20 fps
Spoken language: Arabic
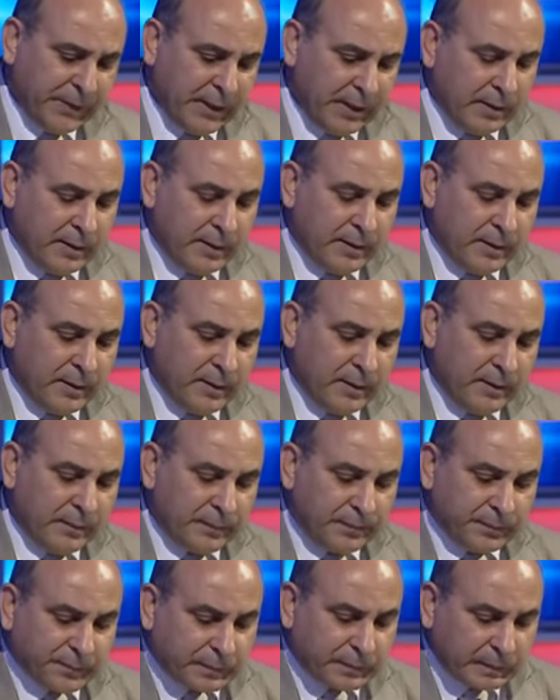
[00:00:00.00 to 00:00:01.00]
لا عنده ديما
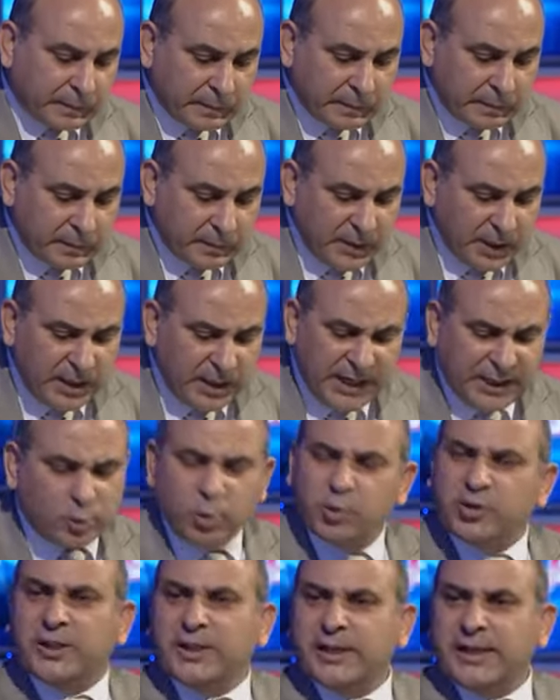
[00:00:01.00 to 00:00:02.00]
قراءته الخاصة به لا
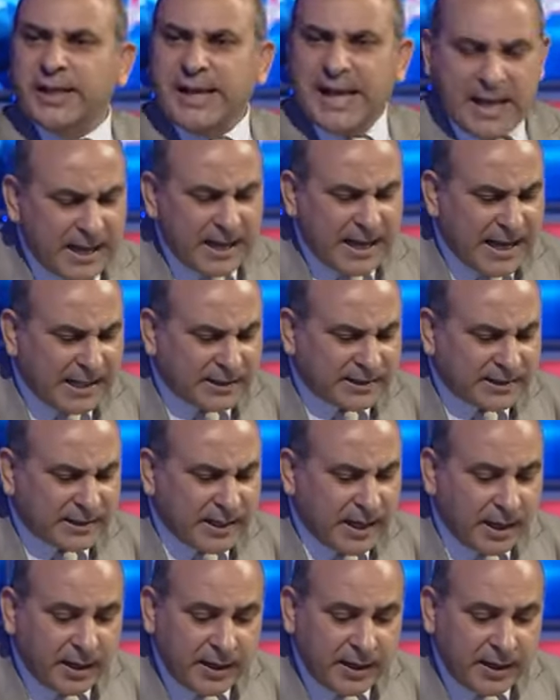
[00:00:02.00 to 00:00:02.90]
توجد قراءة خاصة.